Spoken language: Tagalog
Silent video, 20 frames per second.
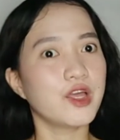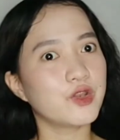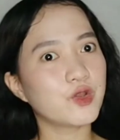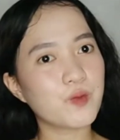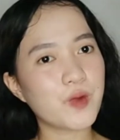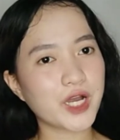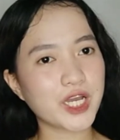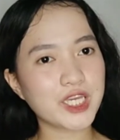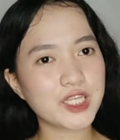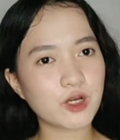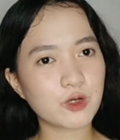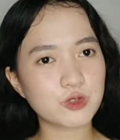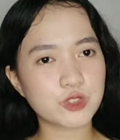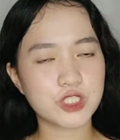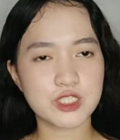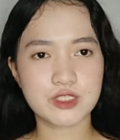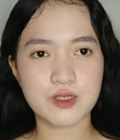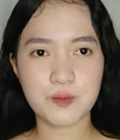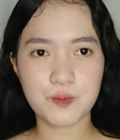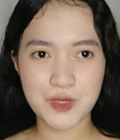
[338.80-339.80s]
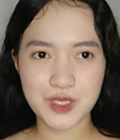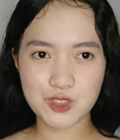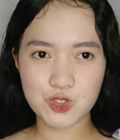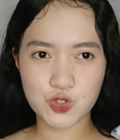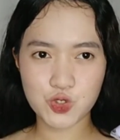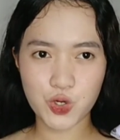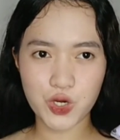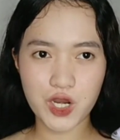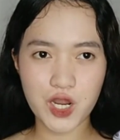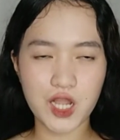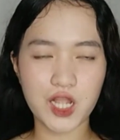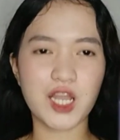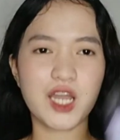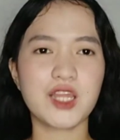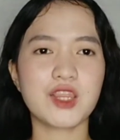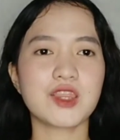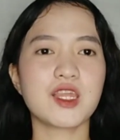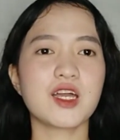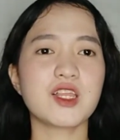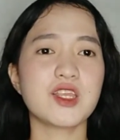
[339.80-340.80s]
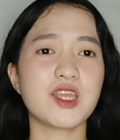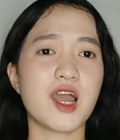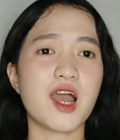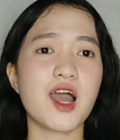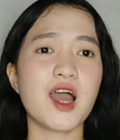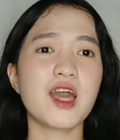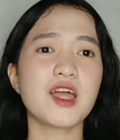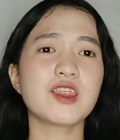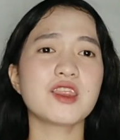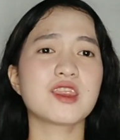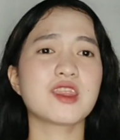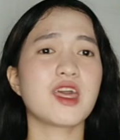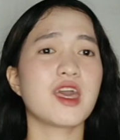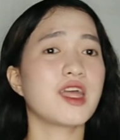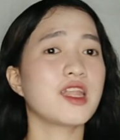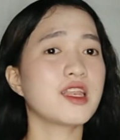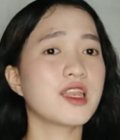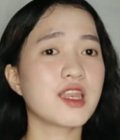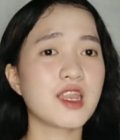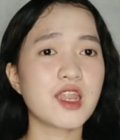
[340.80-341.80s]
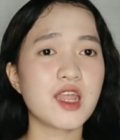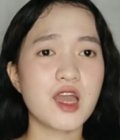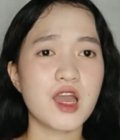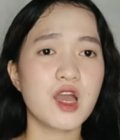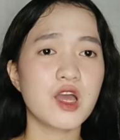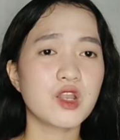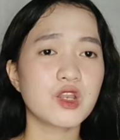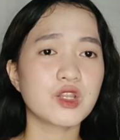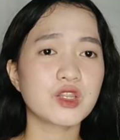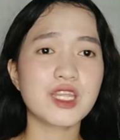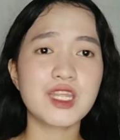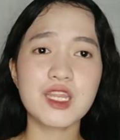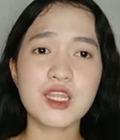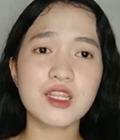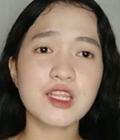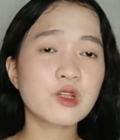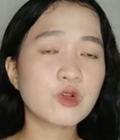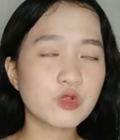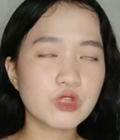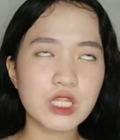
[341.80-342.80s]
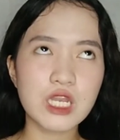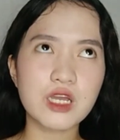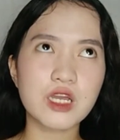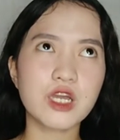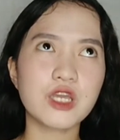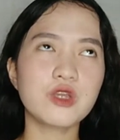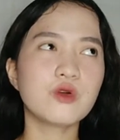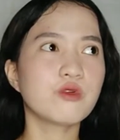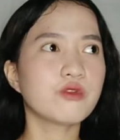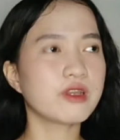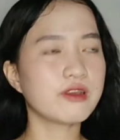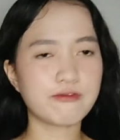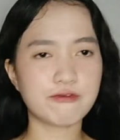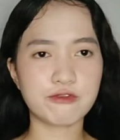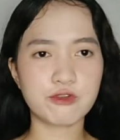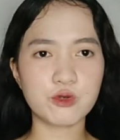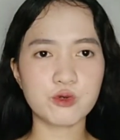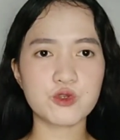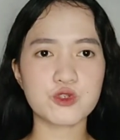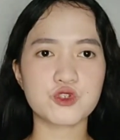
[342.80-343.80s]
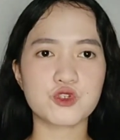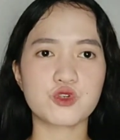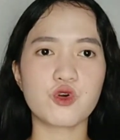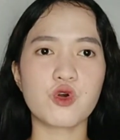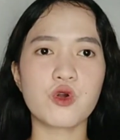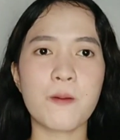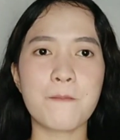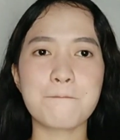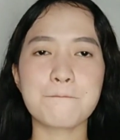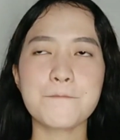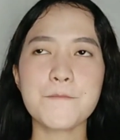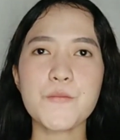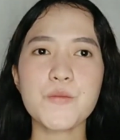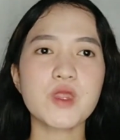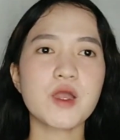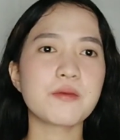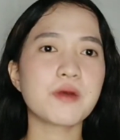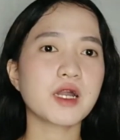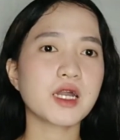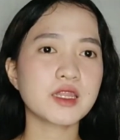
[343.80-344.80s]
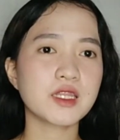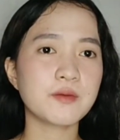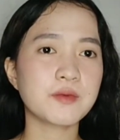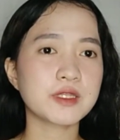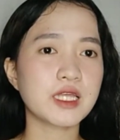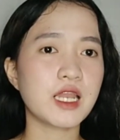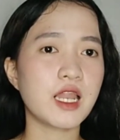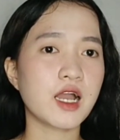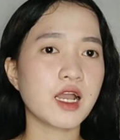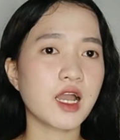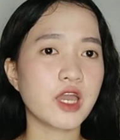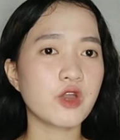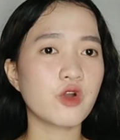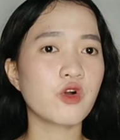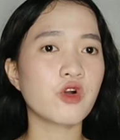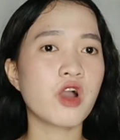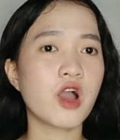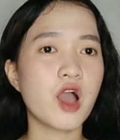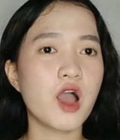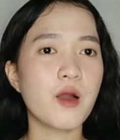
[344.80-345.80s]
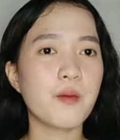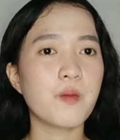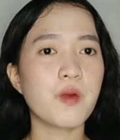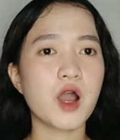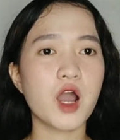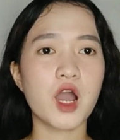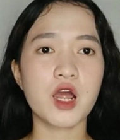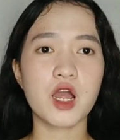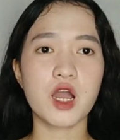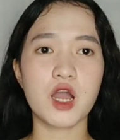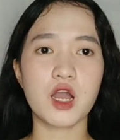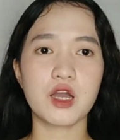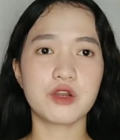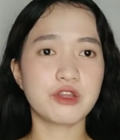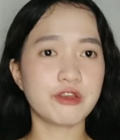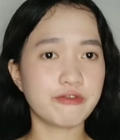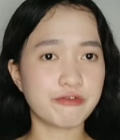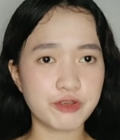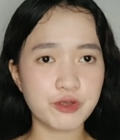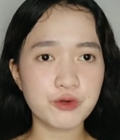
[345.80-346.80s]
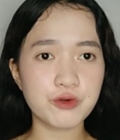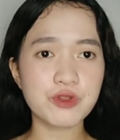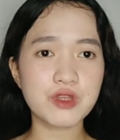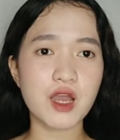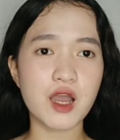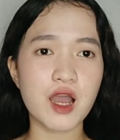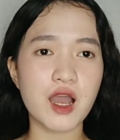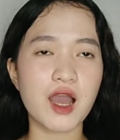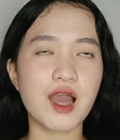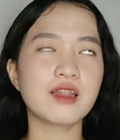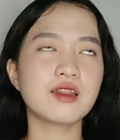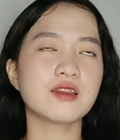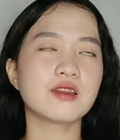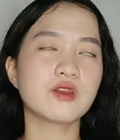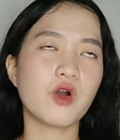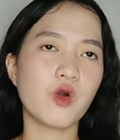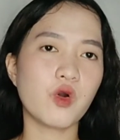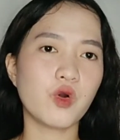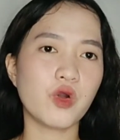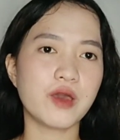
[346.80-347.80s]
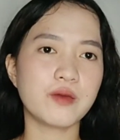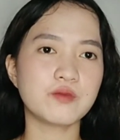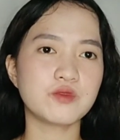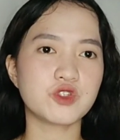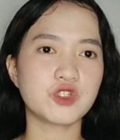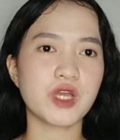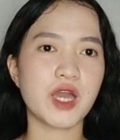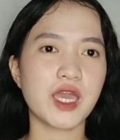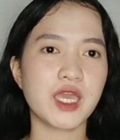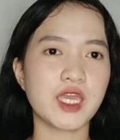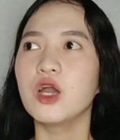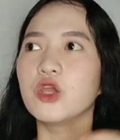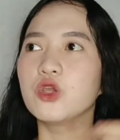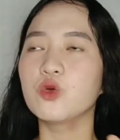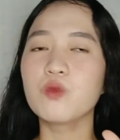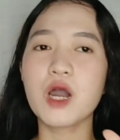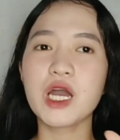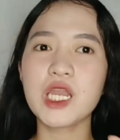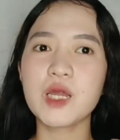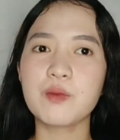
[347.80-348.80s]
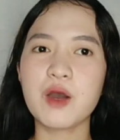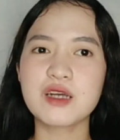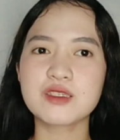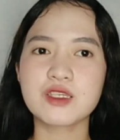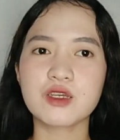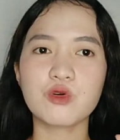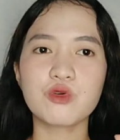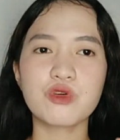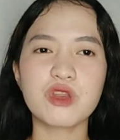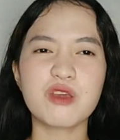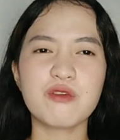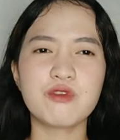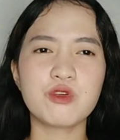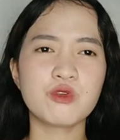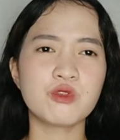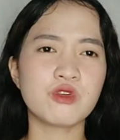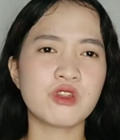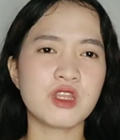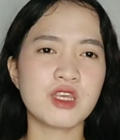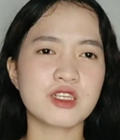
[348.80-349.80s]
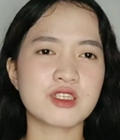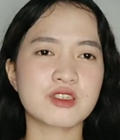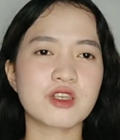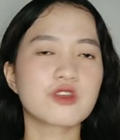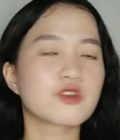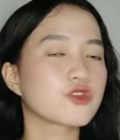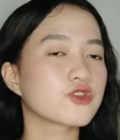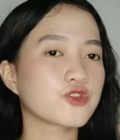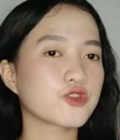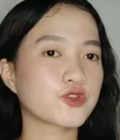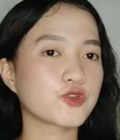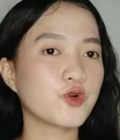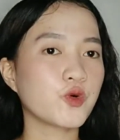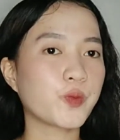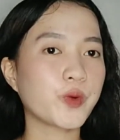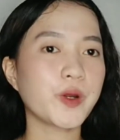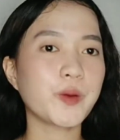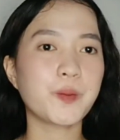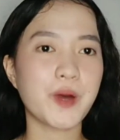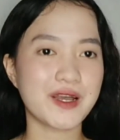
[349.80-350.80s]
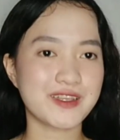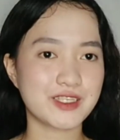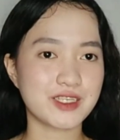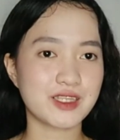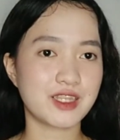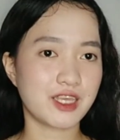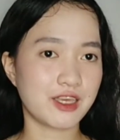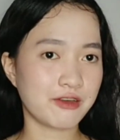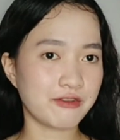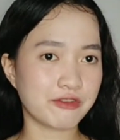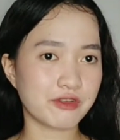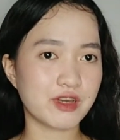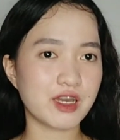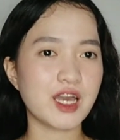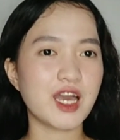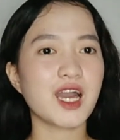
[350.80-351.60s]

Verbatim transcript: nung makita ko siya sa picture, ang ganda niya. And then, tinignan ko talaga yung reviews kung maganda ba talaga yung mga review niya and OMG. Yung mga nabasa kong review dun is super positive.